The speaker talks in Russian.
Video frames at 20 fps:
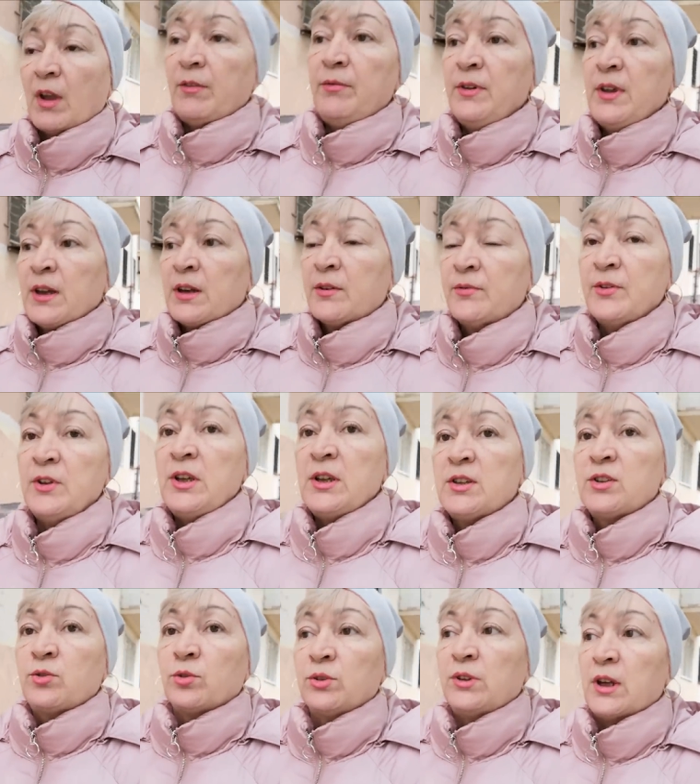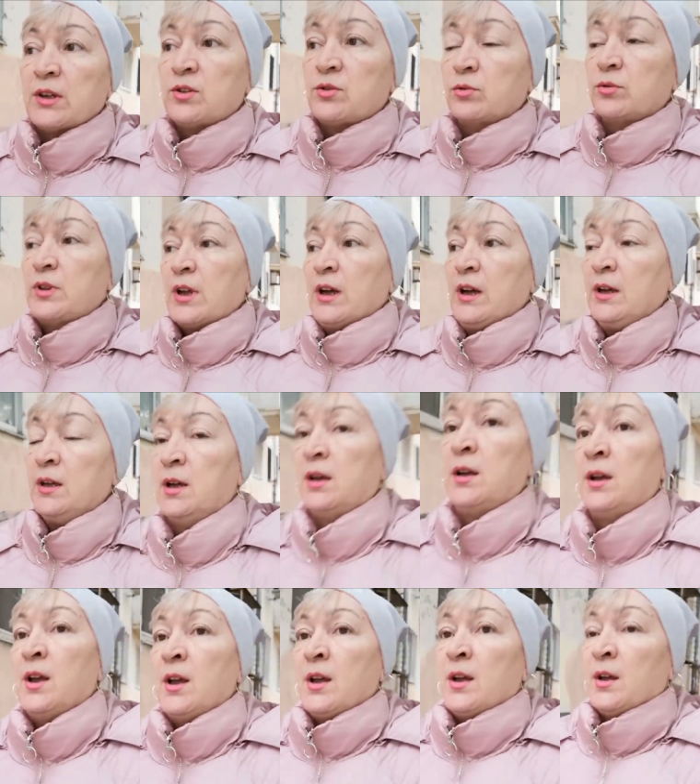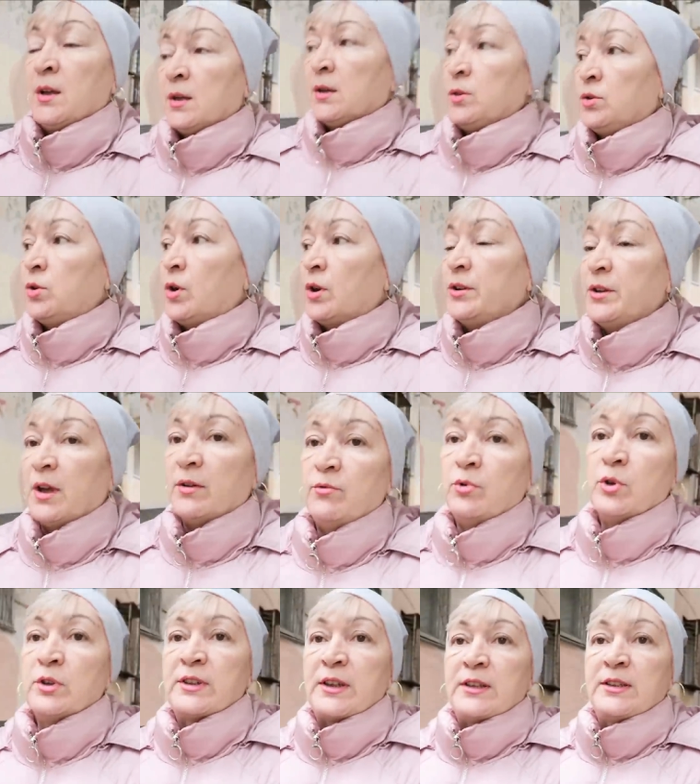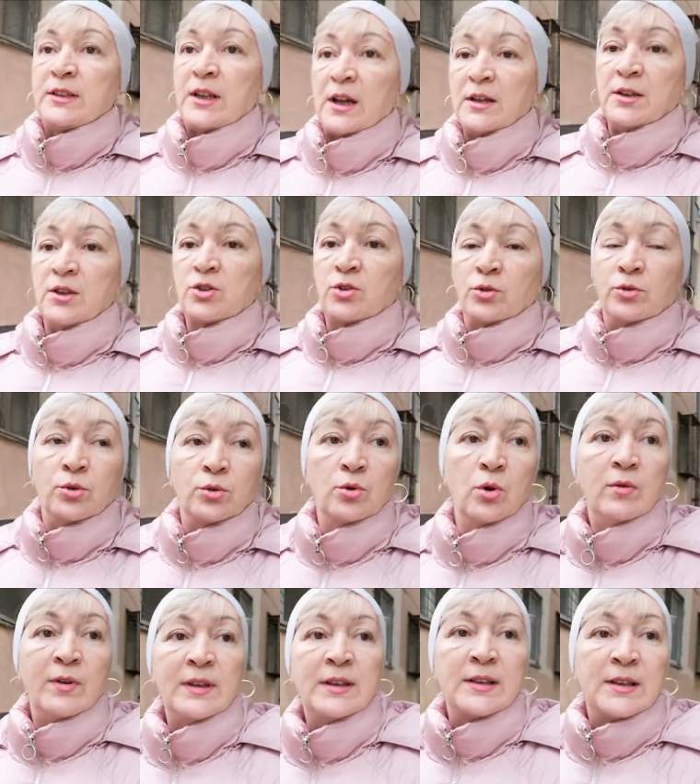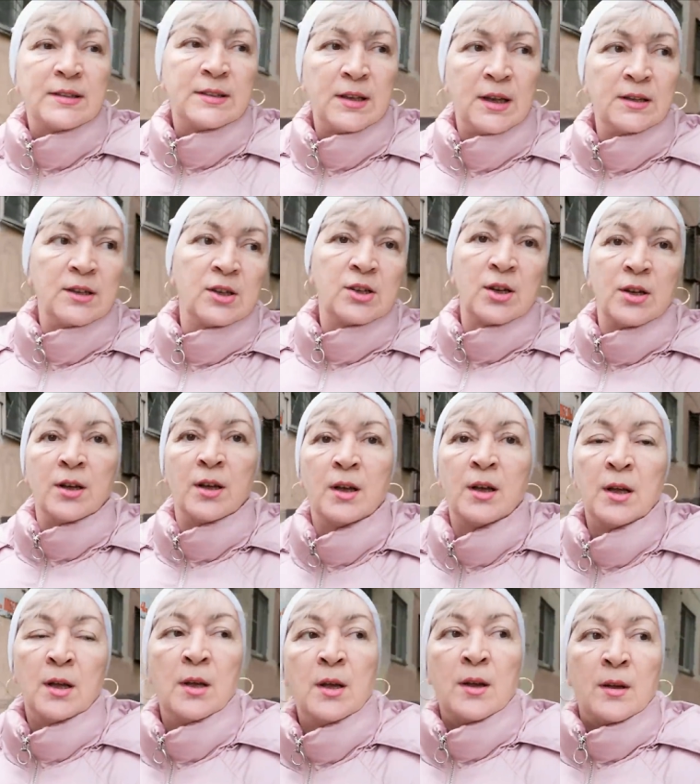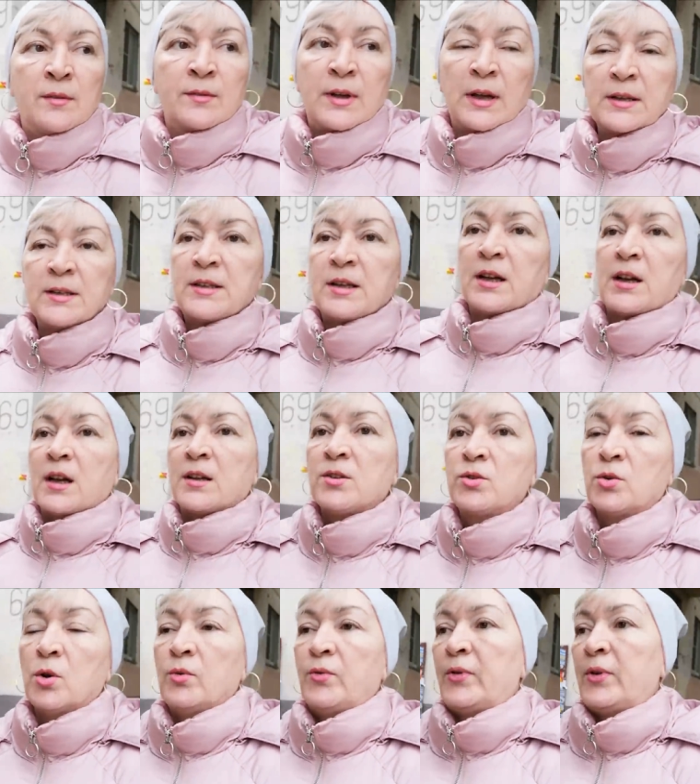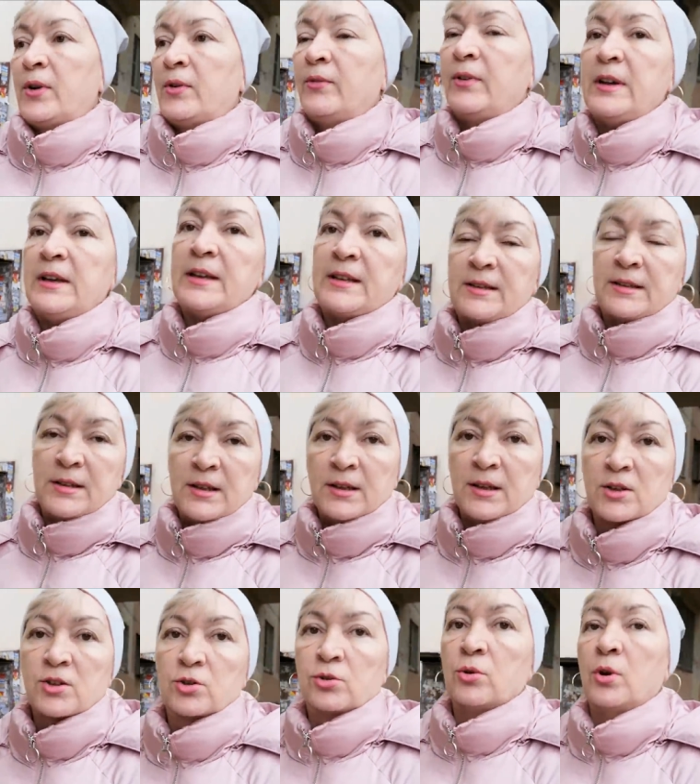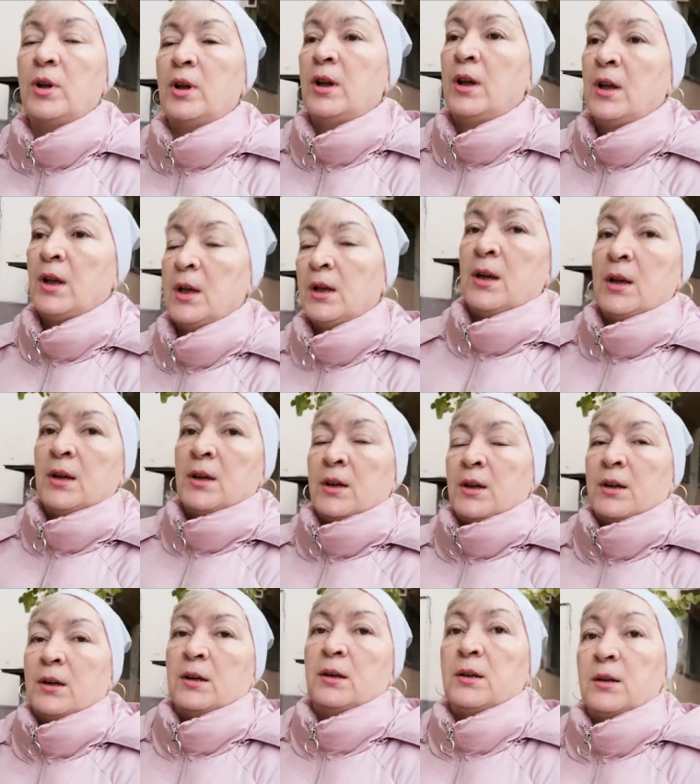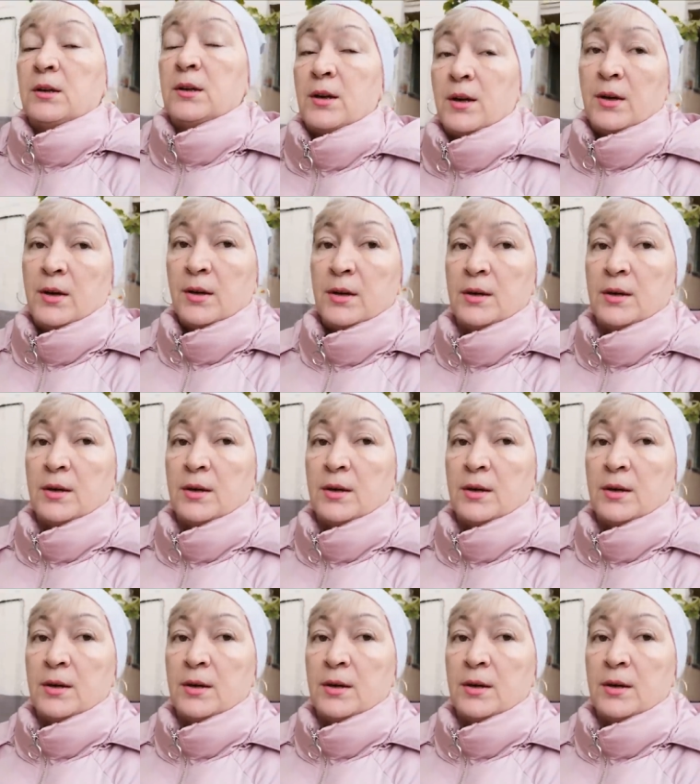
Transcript: вверх-вниз, туда-сюда. То одного застанешь, то другого не застанешь. В конце концов выяснилось, что э, а,